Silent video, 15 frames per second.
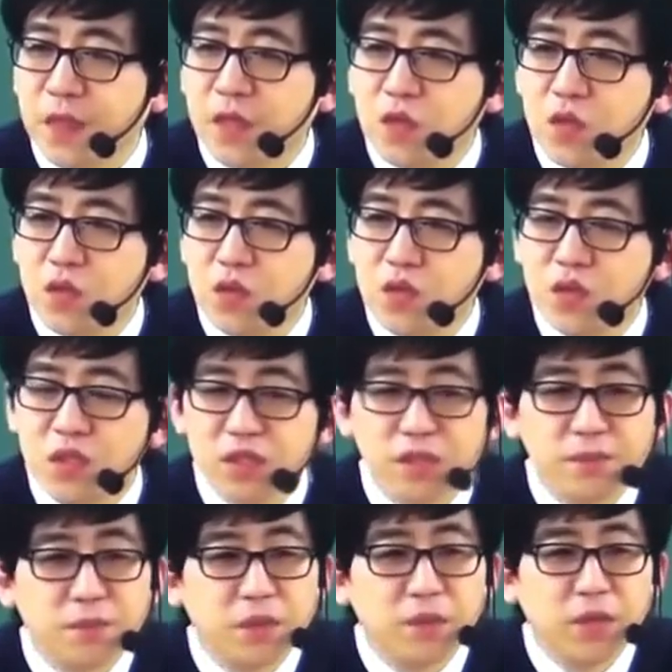
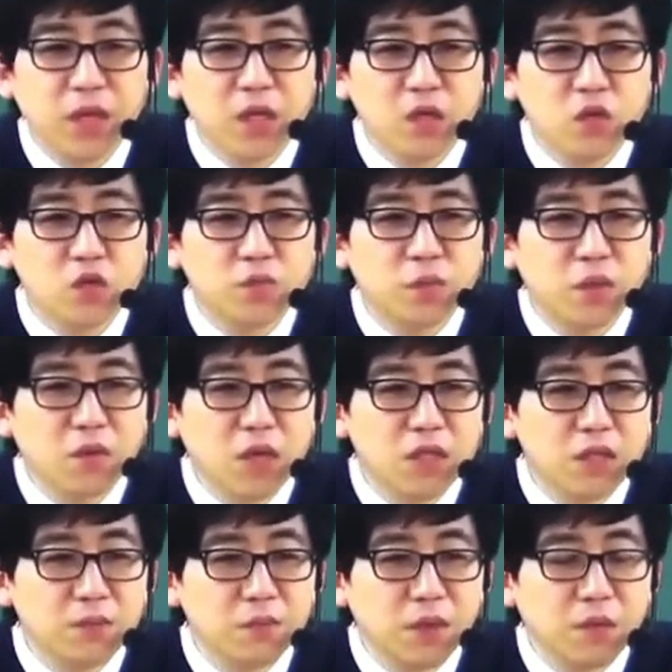국유재산법의 국법과
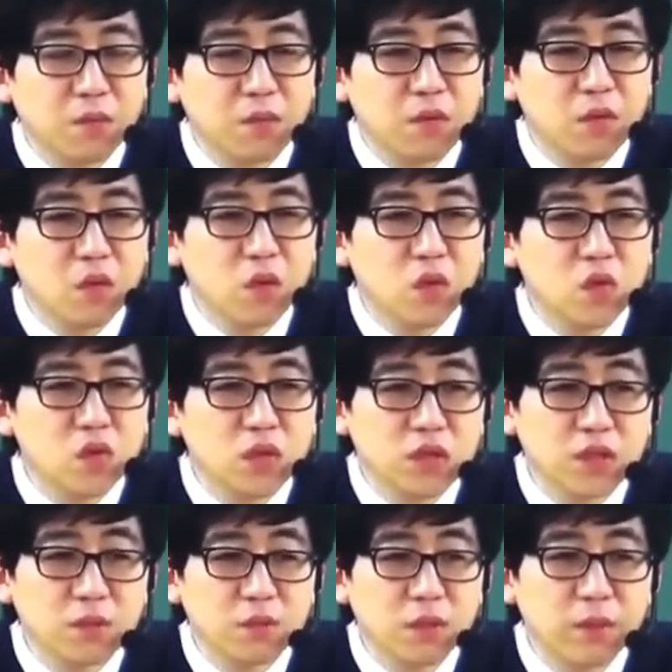신법,
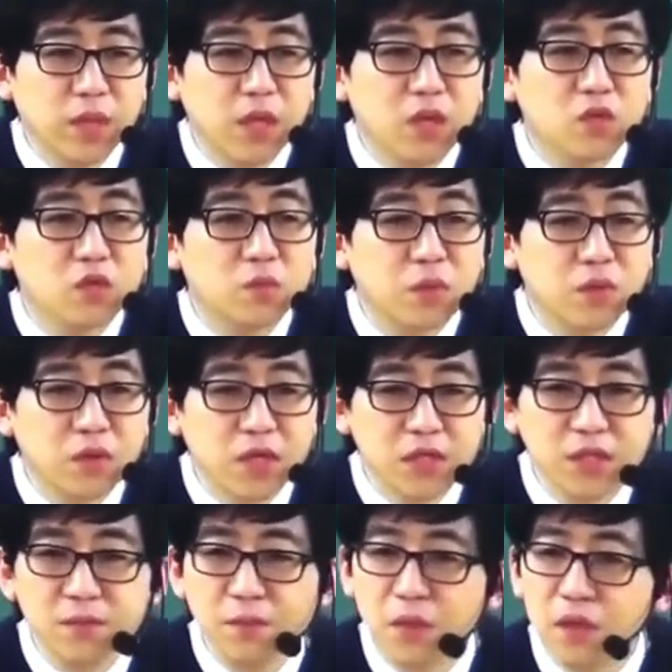공유재산법의 국법과
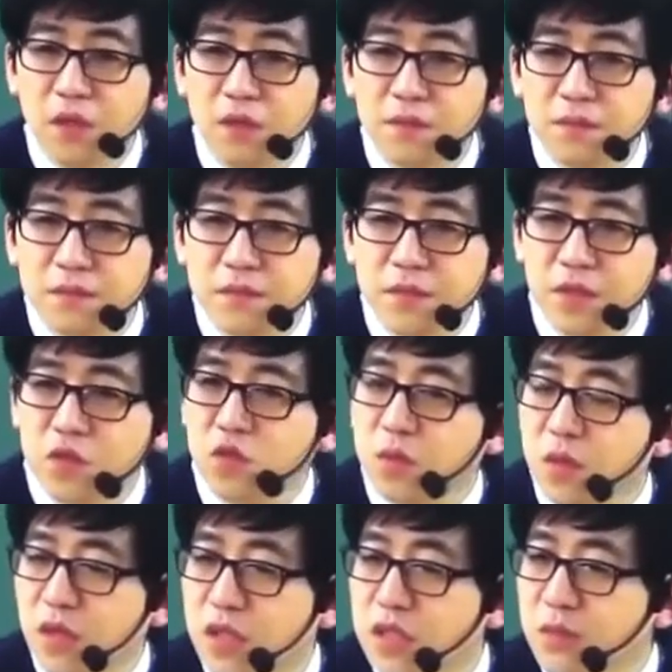신법,
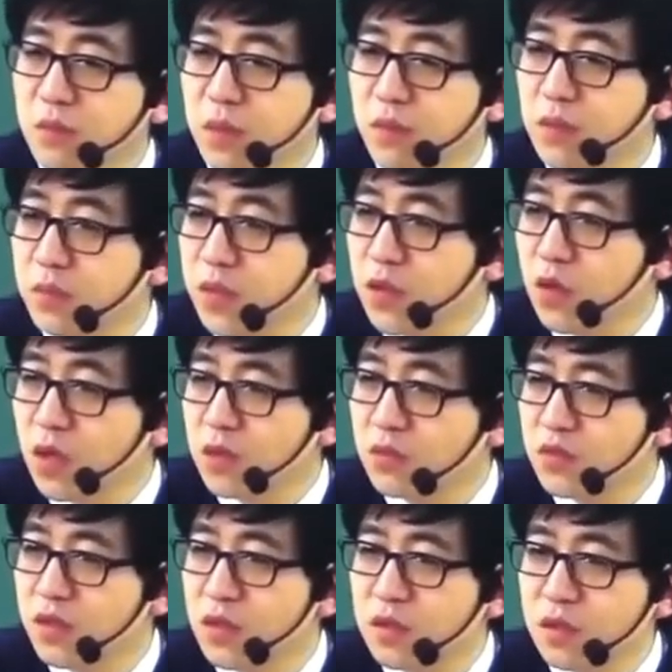국법과 신법을 비교하는
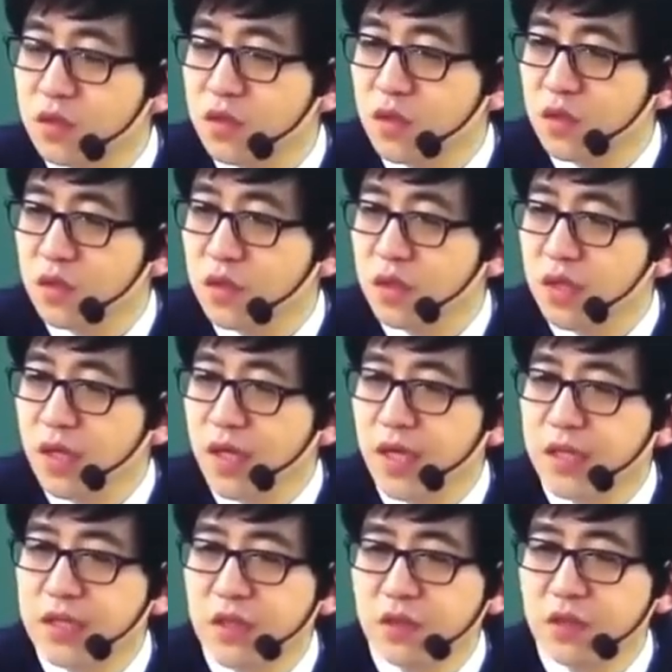문제였었죠.
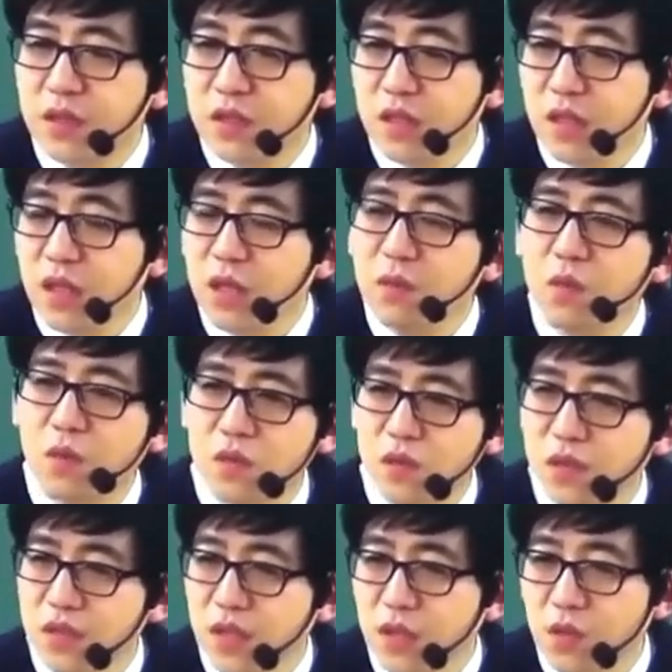행정재산의
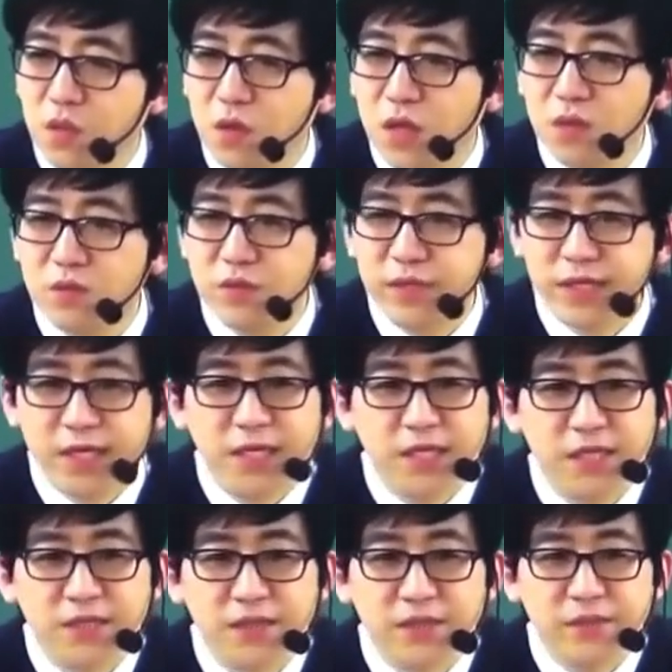목적의 사용허가 문제가
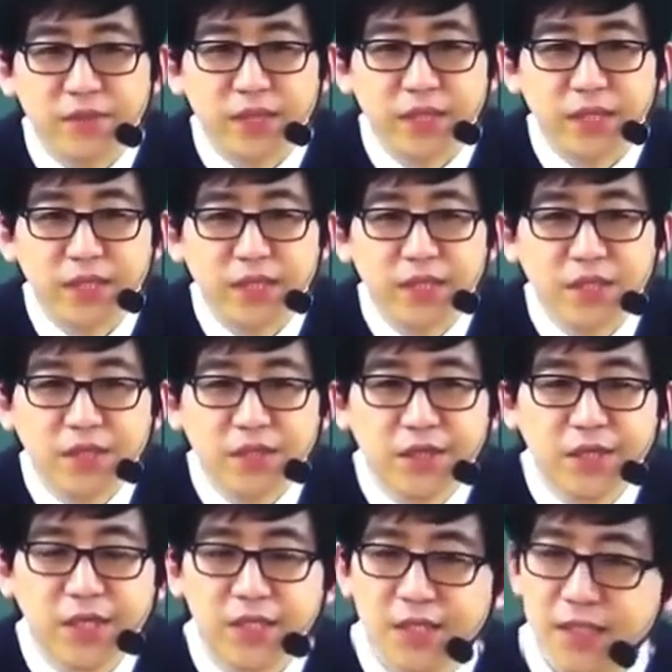있었습니다.
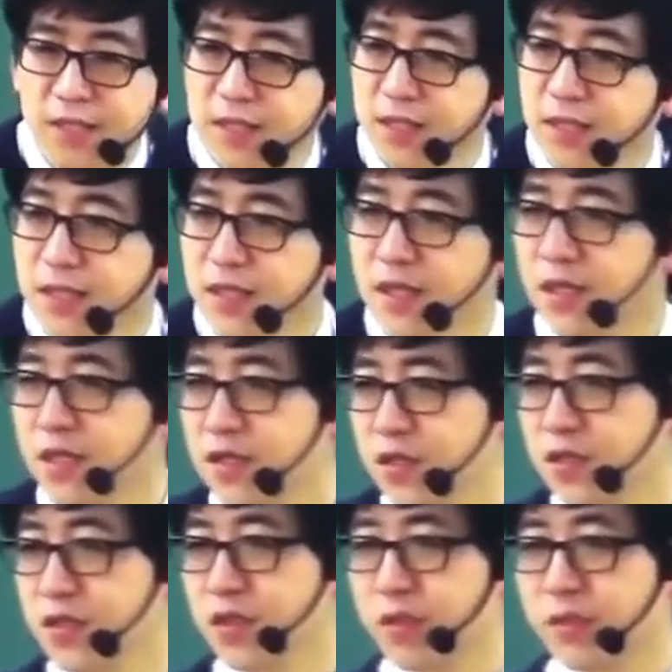여기까지가
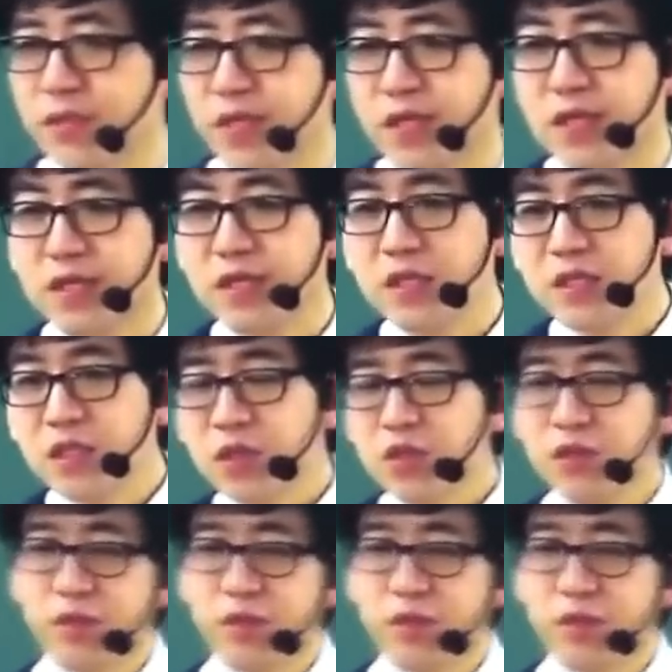대상적격입니다. 두